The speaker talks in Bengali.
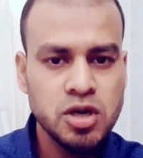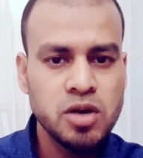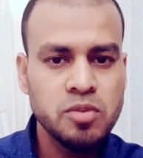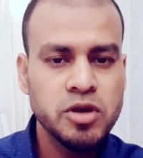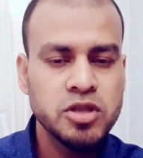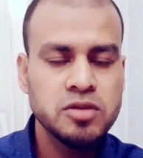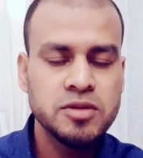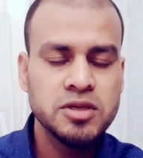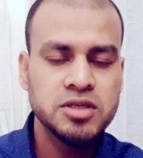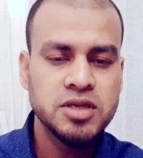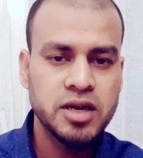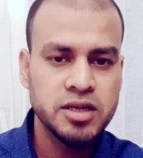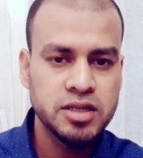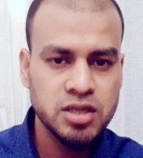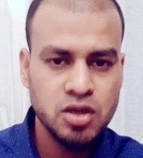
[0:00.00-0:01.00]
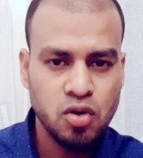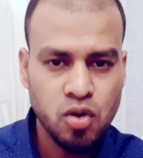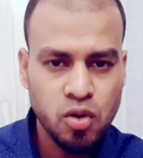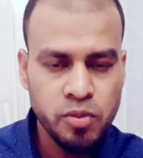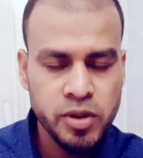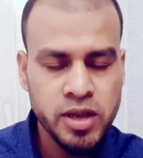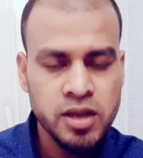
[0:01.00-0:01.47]
টিউশন ফি দিয়ে স্টাডি
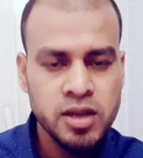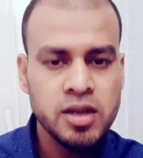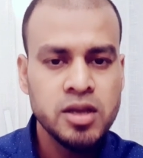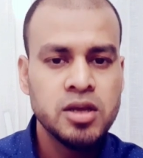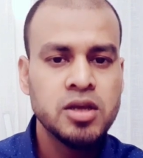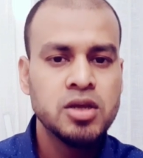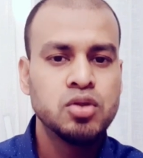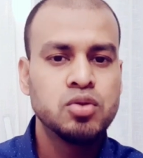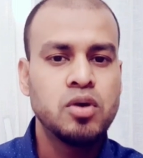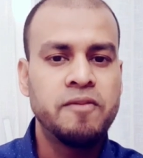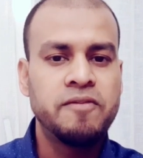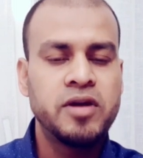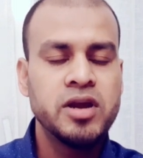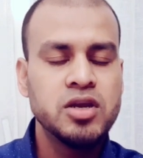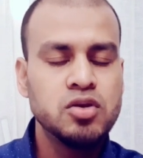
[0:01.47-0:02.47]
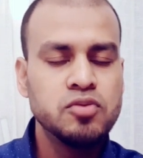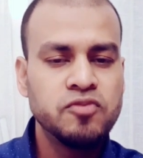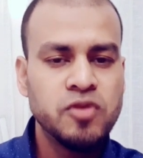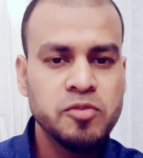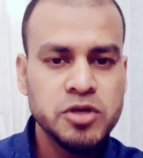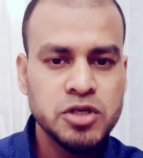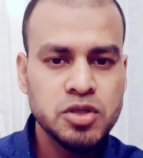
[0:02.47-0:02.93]
করতে হচ্ছে না তো এটা হলো
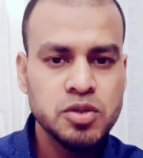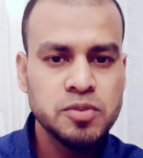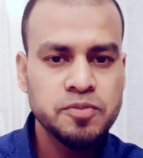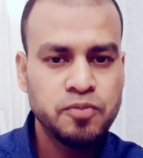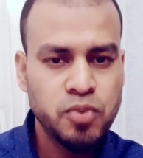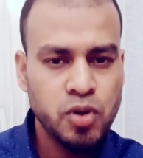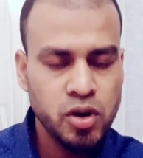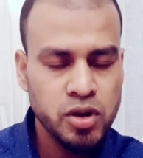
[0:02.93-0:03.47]
একটা সুবিধা